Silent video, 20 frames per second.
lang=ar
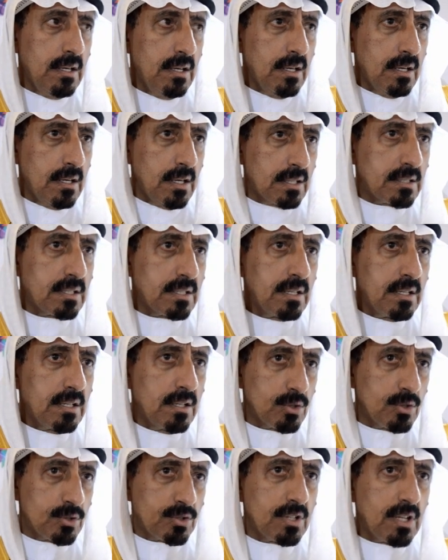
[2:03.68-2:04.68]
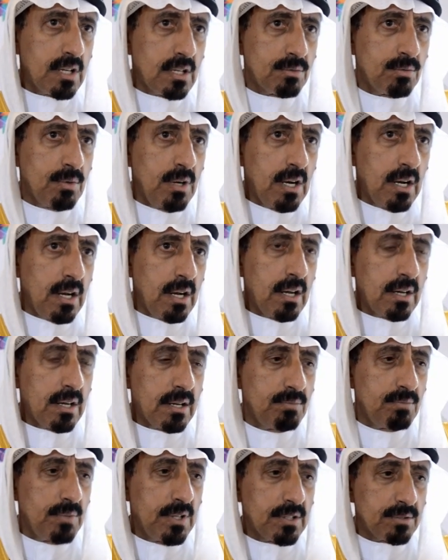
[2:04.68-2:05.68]
التي أصدرت
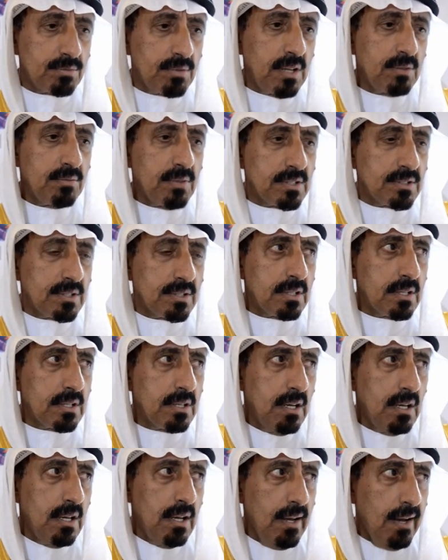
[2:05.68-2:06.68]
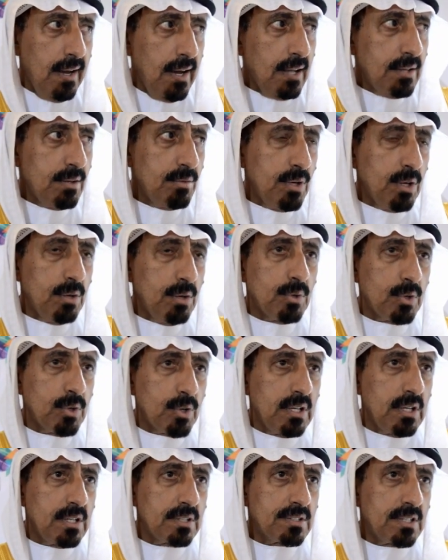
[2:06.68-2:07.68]
مؤخرا بالنسبة لمصر هذه من الأمور
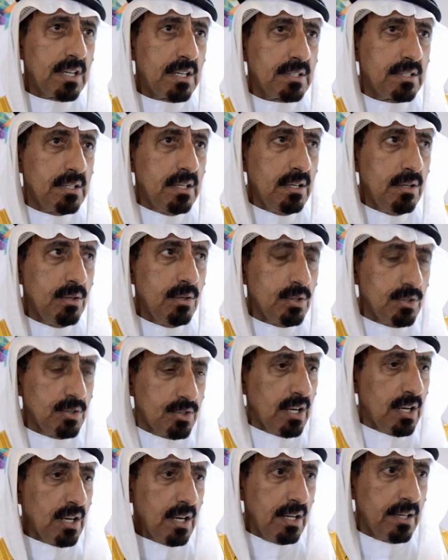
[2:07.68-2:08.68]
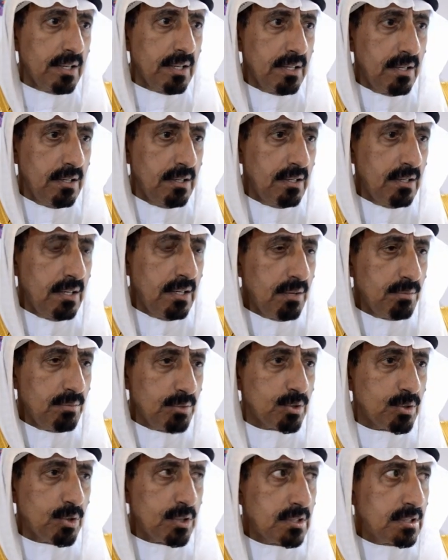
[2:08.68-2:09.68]
اللي تشجع وإن شاء الله أننا
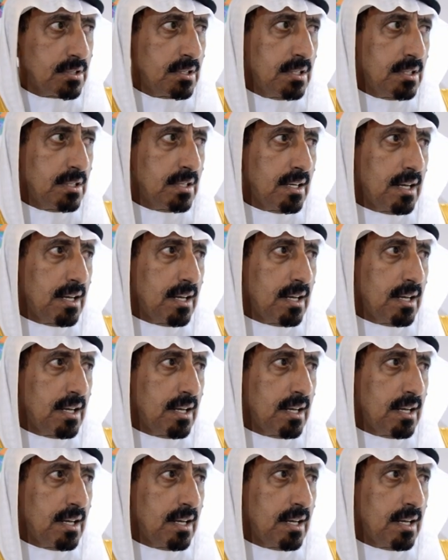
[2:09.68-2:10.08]
متوجهين